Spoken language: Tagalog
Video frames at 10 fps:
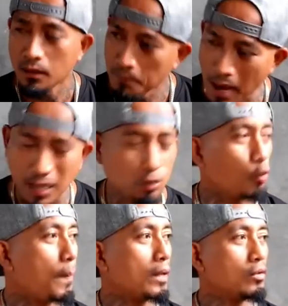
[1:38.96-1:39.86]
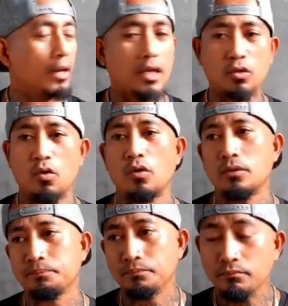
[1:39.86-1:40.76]
Mga katupak, no, ito,
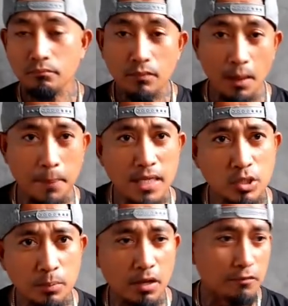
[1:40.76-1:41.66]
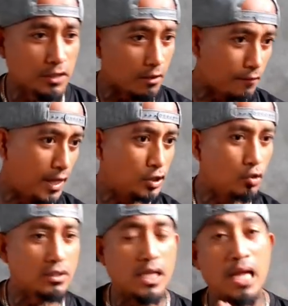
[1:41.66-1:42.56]
based on my
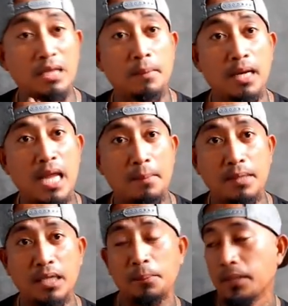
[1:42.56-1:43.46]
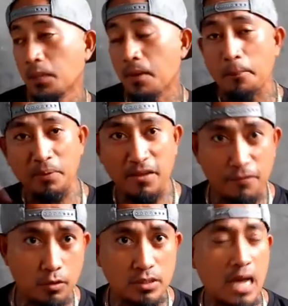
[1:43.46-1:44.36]
observation sa lahat ng mga laban natin, pati mga
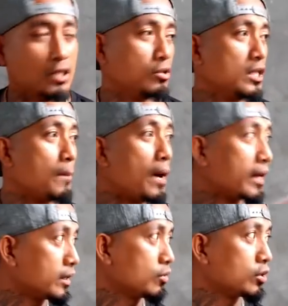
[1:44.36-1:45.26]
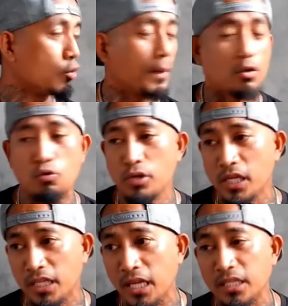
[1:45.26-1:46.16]
previews, actually, nabanggit ko na to, pero
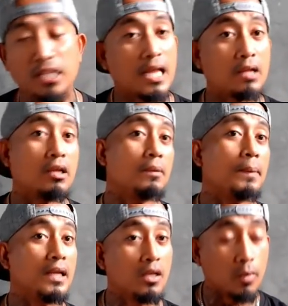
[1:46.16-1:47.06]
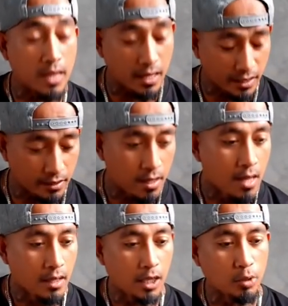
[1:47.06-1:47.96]
ulitin natin at lalo natin paliliwanagin.
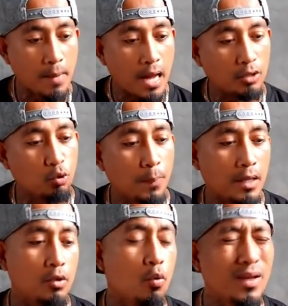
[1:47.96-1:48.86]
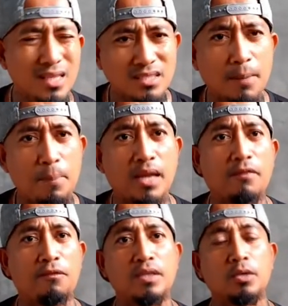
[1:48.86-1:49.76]
Ito mga katupak nyo, what is the
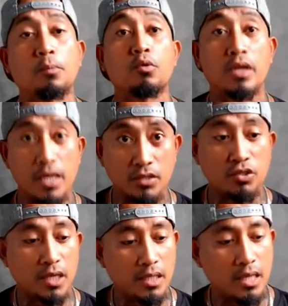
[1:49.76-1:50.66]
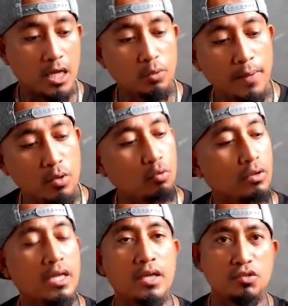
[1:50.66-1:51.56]
benefits of Korean Jelly? Ano ba yung
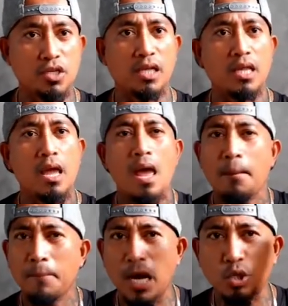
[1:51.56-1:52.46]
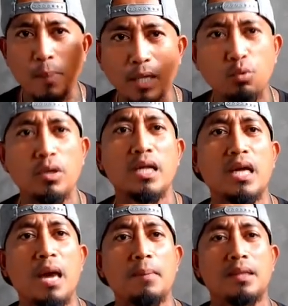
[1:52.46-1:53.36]
Korean Jelly? Paano ba ito
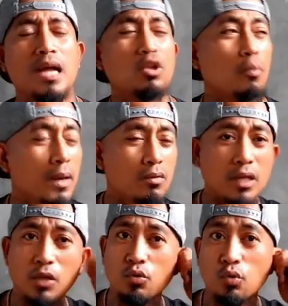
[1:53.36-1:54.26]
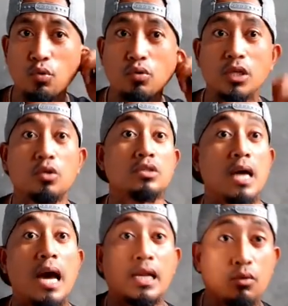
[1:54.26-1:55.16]
ginagamit? Ano ba yung naitutulong nito
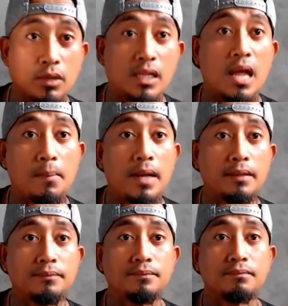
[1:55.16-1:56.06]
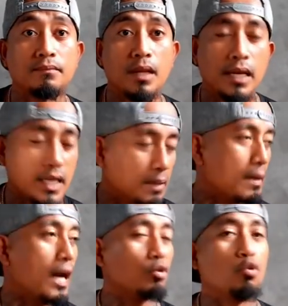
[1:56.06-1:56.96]
sa araw ng laban? Ayan
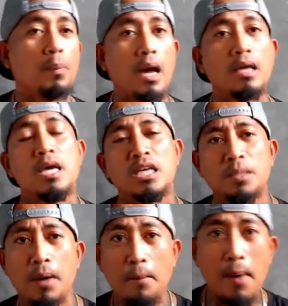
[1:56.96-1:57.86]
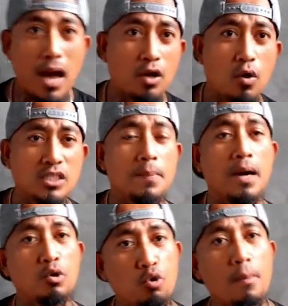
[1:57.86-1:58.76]
mga katupak, sa mga bago at sa
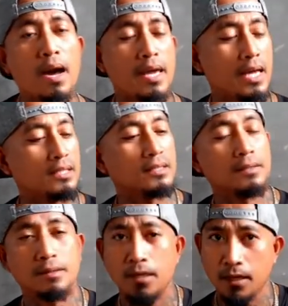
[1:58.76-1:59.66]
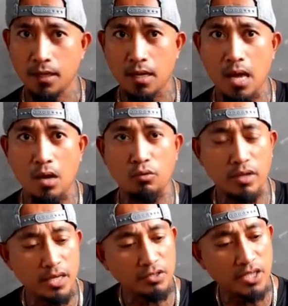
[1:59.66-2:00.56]
mga luma, ayan, uh,
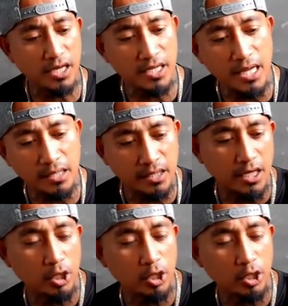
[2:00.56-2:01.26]
Korean jelly natin.